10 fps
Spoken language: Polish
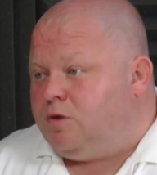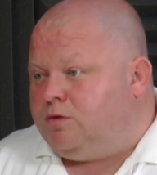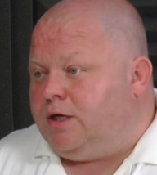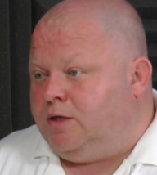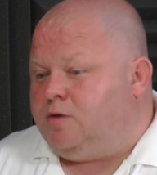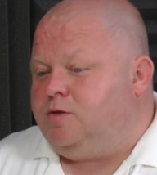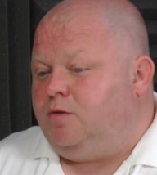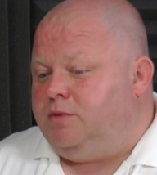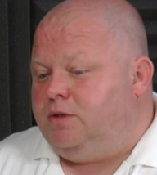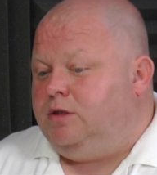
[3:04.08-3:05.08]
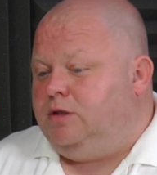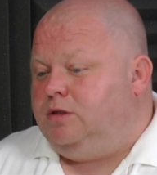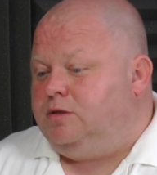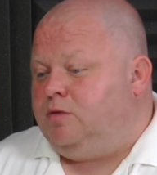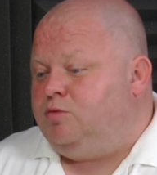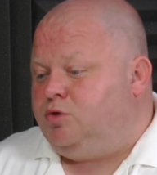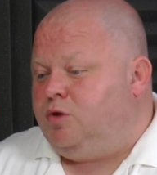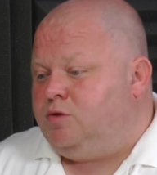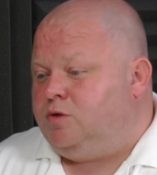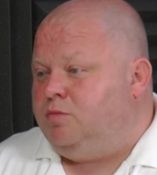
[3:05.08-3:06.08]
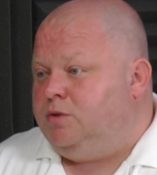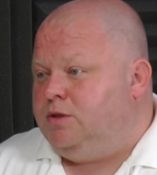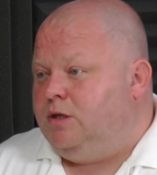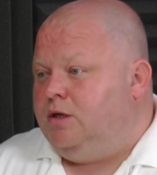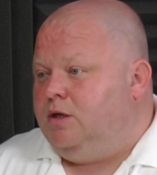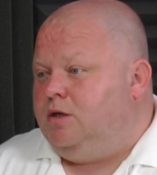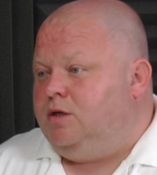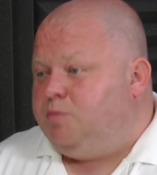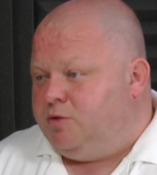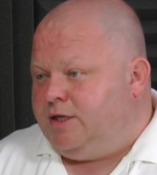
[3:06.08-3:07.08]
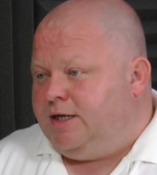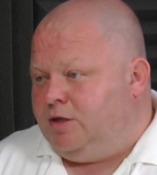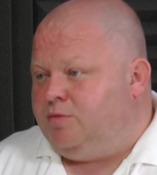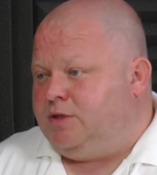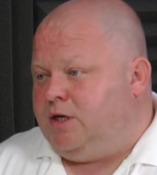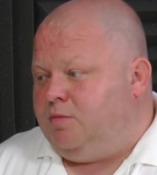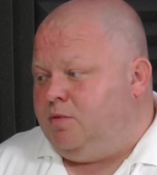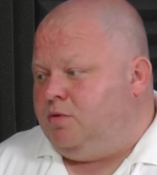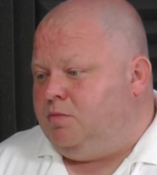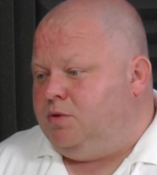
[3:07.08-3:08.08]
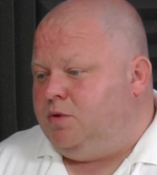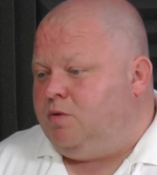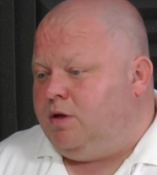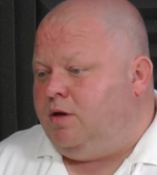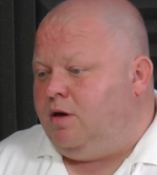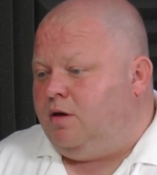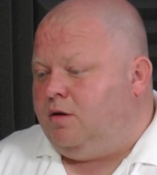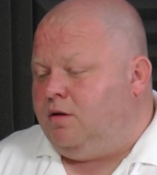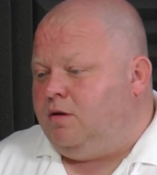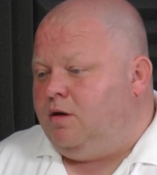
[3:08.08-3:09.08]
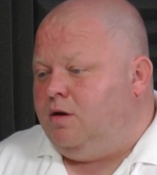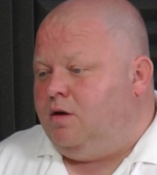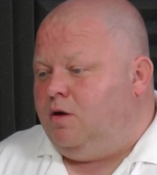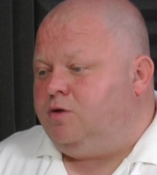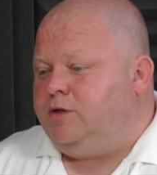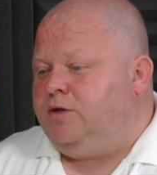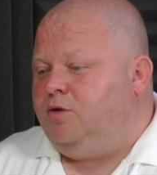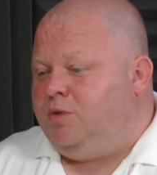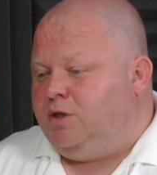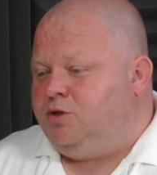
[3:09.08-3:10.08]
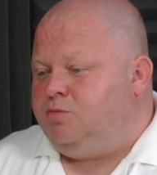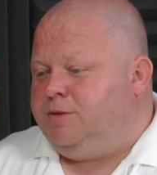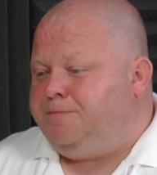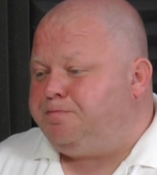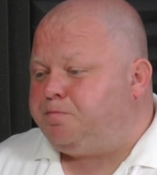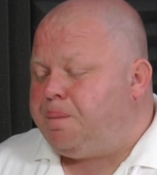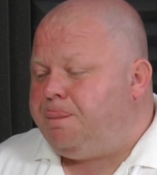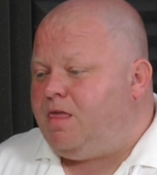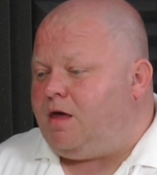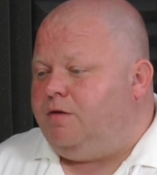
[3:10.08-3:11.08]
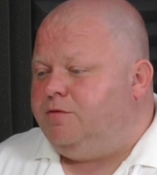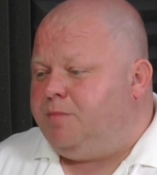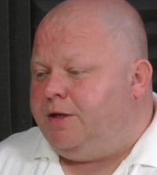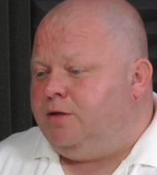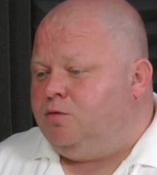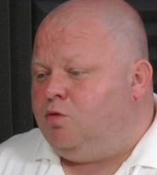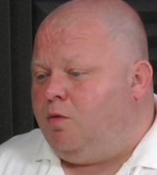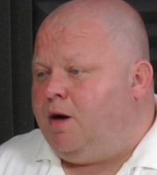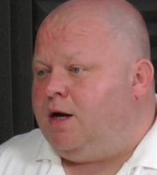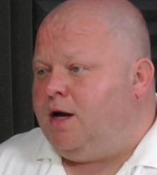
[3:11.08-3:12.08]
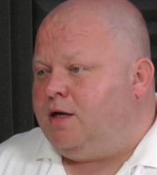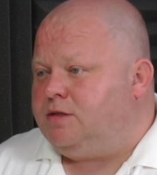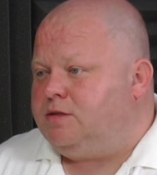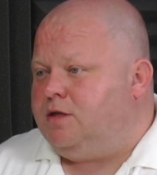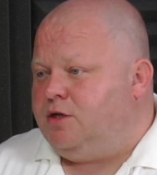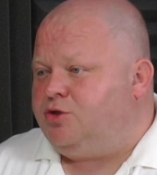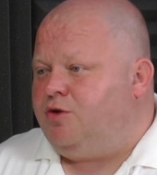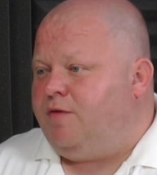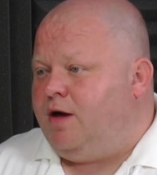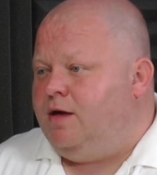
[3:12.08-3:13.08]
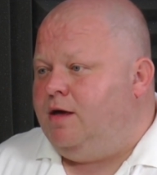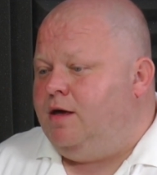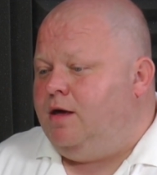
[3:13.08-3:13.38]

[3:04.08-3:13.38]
są takie osoby i, i są już to osoby spoza Radomska, bo, bo dokładnie ostatnio mieliśmy w sparingu chłopaka z Kleszczowa,